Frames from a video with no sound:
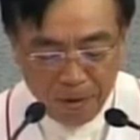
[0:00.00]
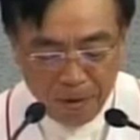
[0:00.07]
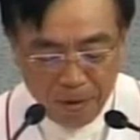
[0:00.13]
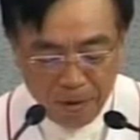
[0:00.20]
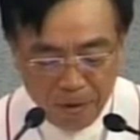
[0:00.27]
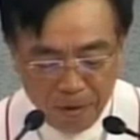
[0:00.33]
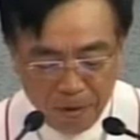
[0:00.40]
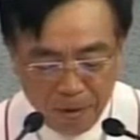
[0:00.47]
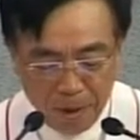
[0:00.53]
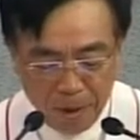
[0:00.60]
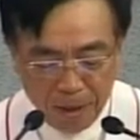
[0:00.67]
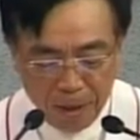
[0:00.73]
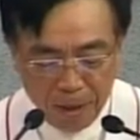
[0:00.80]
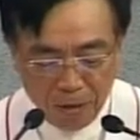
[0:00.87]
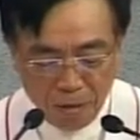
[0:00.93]
떡을
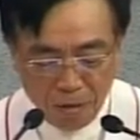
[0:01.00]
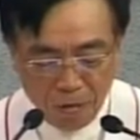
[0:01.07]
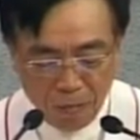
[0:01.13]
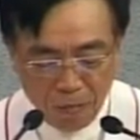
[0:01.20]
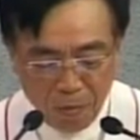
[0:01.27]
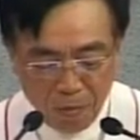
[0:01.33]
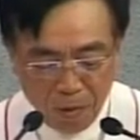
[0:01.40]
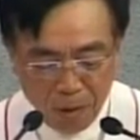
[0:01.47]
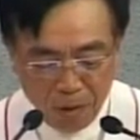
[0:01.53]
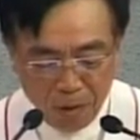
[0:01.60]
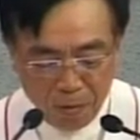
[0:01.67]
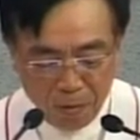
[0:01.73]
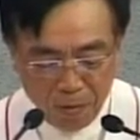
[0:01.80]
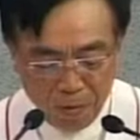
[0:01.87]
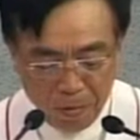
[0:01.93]
가지사
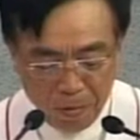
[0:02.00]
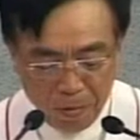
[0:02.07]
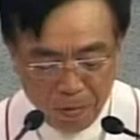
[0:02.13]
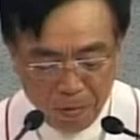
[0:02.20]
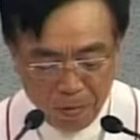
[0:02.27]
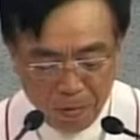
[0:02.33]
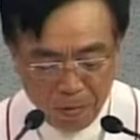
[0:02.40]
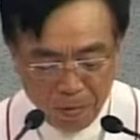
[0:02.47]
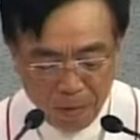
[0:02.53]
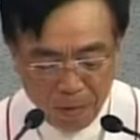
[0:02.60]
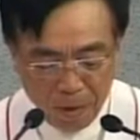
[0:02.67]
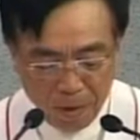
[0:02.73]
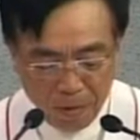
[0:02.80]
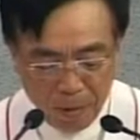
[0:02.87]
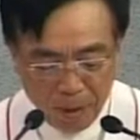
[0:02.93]
축복하시고
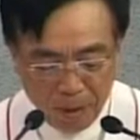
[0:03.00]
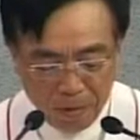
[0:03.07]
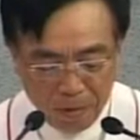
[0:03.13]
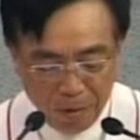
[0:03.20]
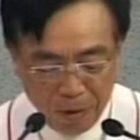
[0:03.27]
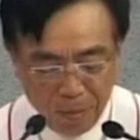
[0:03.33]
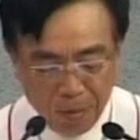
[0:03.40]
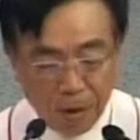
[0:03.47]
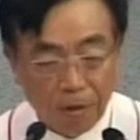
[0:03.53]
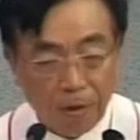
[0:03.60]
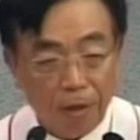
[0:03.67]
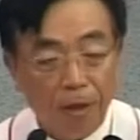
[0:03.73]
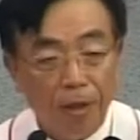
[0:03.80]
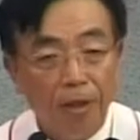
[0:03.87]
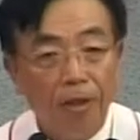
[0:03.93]
라고 말하고
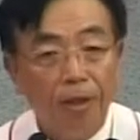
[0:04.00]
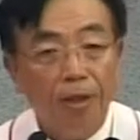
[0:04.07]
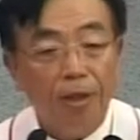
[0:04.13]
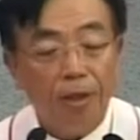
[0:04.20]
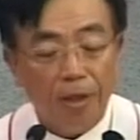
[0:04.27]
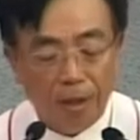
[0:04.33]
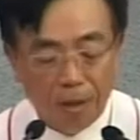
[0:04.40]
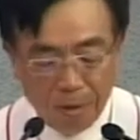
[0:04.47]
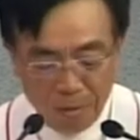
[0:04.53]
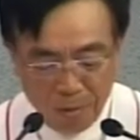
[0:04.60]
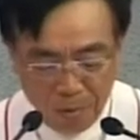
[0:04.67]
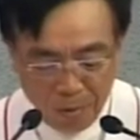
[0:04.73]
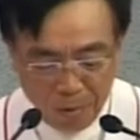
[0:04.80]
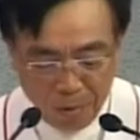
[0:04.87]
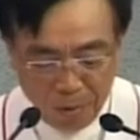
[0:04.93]
27절에
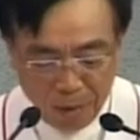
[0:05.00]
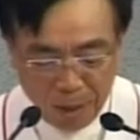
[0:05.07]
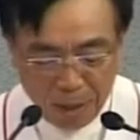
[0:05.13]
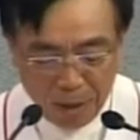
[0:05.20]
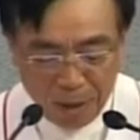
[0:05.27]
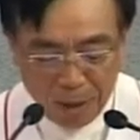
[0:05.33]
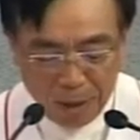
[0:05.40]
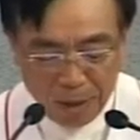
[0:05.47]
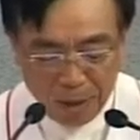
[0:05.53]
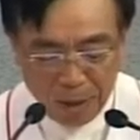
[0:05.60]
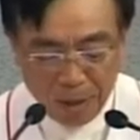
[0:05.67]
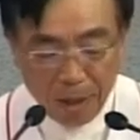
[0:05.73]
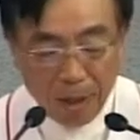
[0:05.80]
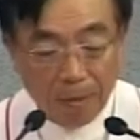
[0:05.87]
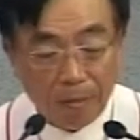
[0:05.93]
또 잔을
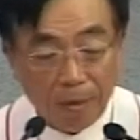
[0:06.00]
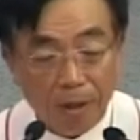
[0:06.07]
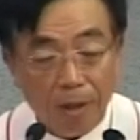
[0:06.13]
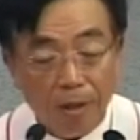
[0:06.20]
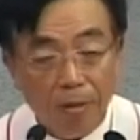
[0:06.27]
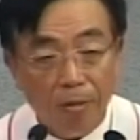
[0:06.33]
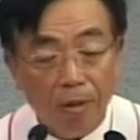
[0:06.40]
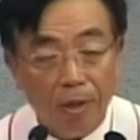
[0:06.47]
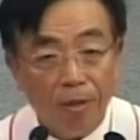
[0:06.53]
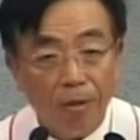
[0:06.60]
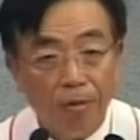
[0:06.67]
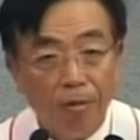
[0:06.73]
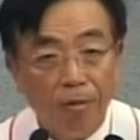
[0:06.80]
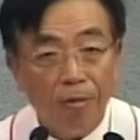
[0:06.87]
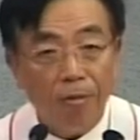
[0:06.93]
가지사 감사기도
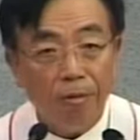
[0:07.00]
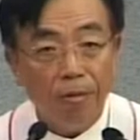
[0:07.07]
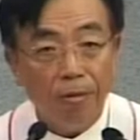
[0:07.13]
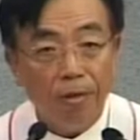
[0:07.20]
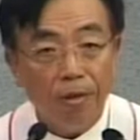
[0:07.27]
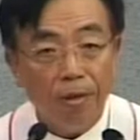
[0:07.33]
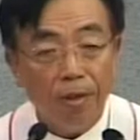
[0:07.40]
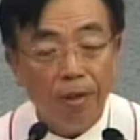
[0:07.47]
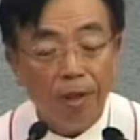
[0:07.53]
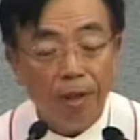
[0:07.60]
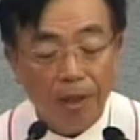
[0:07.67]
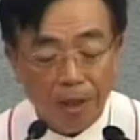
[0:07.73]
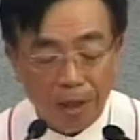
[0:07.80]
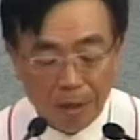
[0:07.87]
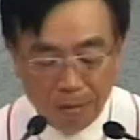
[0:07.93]
하시고 그렇게
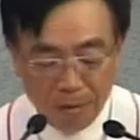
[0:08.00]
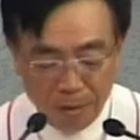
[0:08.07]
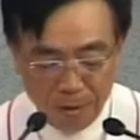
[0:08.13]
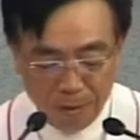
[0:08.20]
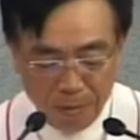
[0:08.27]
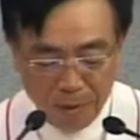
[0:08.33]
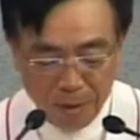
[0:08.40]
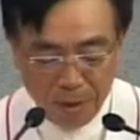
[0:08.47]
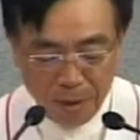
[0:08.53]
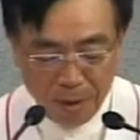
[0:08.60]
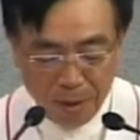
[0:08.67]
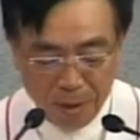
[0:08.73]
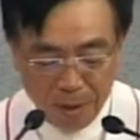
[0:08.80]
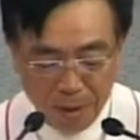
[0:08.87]
얘기를 하고 있습니다.